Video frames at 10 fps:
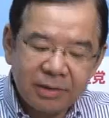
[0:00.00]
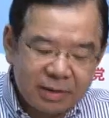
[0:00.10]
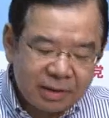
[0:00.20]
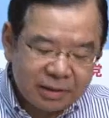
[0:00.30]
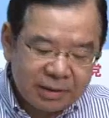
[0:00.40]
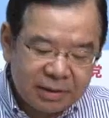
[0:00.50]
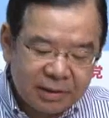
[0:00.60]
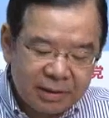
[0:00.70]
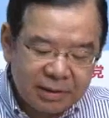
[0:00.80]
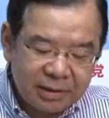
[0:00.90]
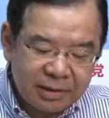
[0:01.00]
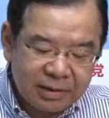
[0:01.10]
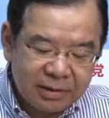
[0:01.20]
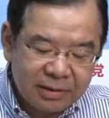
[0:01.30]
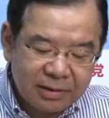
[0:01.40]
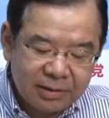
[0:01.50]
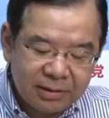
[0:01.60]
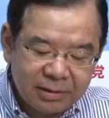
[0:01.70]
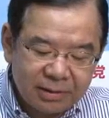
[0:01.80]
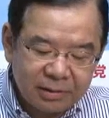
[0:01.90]
すなわち、
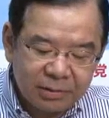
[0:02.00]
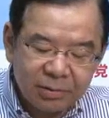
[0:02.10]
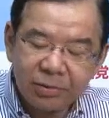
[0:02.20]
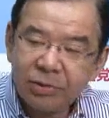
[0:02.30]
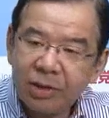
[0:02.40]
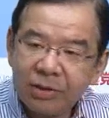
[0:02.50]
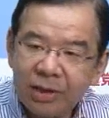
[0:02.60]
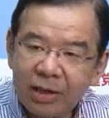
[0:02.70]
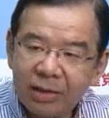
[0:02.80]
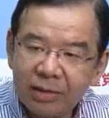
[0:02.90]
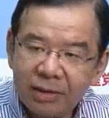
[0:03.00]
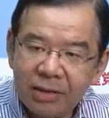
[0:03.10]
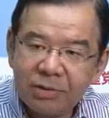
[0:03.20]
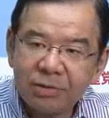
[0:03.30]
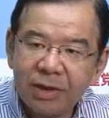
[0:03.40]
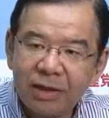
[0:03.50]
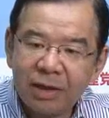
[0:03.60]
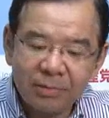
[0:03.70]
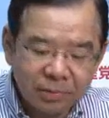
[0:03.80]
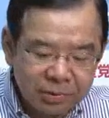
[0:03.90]
そのストレステストの結
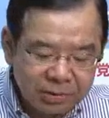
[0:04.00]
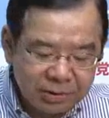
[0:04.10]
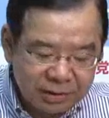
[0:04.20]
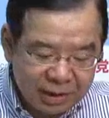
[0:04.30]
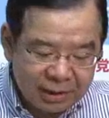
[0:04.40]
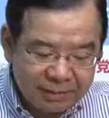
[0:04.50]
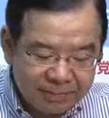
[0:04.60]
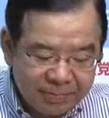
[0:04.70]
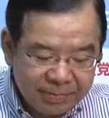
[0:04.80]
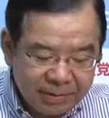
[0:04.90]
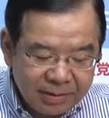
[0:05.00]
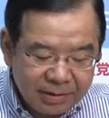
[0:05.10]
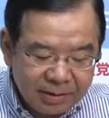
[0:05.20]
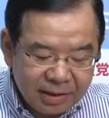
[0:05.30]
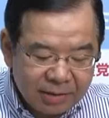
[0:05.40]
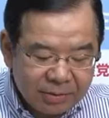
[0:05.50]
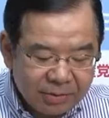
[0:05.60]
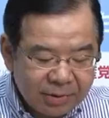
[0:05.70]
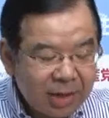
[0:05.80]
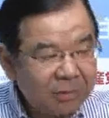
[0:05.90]
果に基づいて、あ
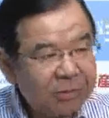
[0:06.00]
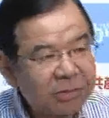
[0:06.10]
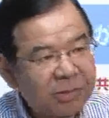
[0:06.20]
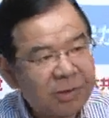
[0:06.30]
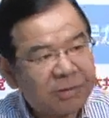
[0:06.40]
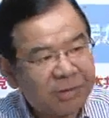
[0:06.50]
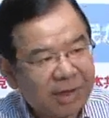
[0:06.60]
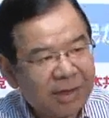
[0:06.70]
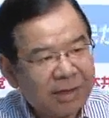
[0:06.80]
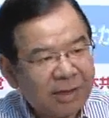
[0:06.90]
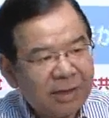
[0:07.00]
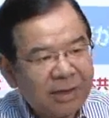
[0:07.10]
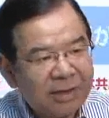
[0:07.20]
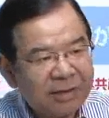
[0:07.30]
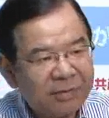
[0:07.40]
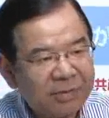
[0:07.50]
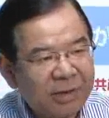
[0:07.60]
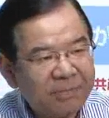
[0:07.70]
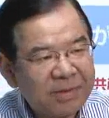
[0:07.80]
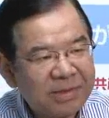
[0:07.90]
の各国の政府がその
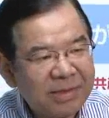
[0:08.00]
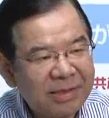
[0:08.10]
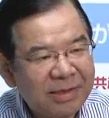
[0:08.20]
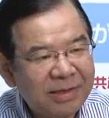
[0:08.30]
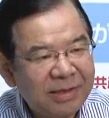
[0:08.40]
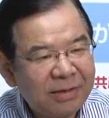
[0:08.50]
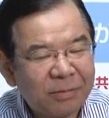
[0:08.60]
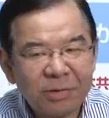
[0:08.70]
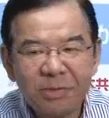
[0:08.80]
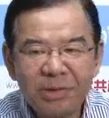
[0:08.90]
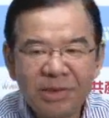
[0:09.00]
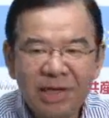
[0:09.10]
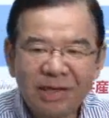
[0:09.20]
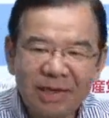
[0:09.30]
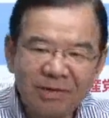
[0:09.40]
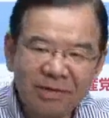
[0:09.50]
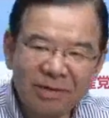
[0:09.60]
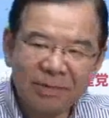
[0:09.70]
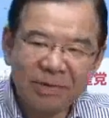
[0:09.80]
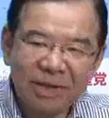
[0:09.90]
原発にお墨付き与えるって
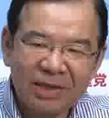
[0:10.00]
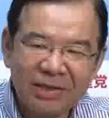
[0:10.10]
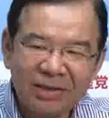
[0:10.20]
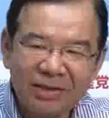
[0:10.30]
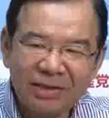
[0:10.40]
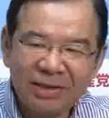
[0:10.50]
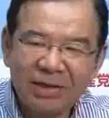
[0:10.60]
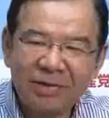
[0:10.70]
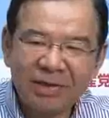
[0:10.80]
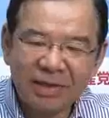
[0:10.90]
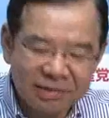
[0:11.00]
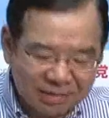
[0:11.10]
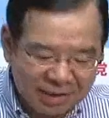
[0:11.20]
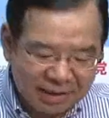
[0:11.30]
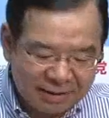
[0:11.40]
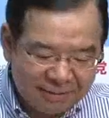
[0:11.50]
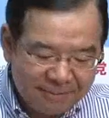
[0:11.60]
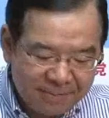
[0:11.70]
いうのが目的にしてるわけじゃなくて、